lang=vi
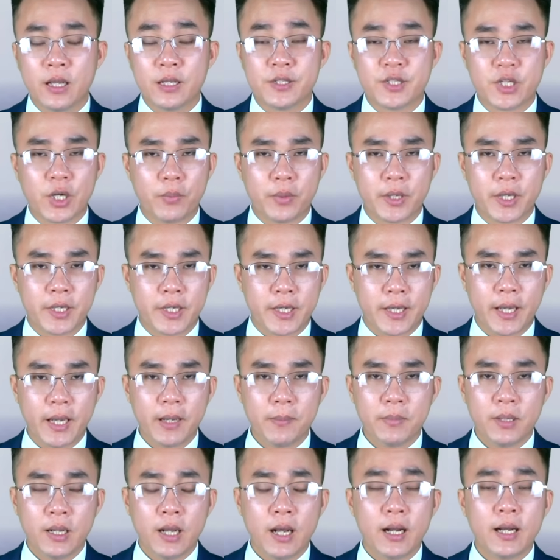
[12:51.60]
trong khi Kiev
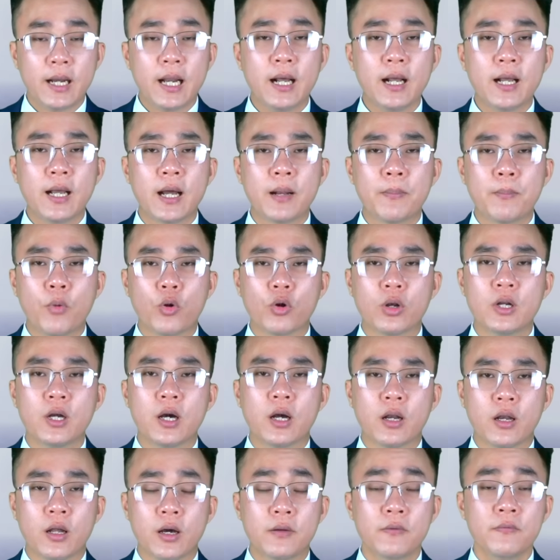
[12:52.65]
đang cần một lượng
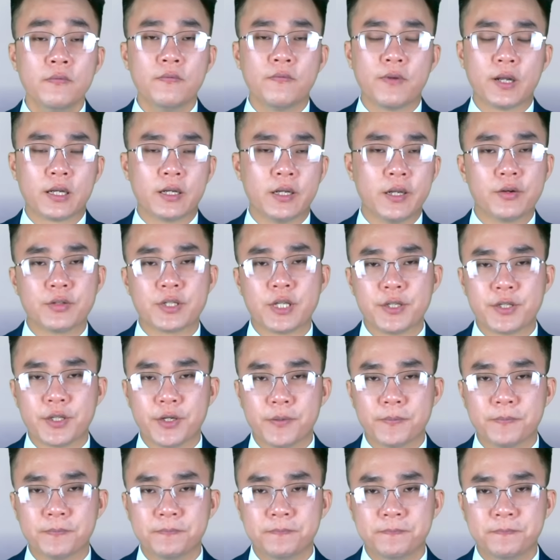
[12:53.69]
lớn vật liệu xây dựng.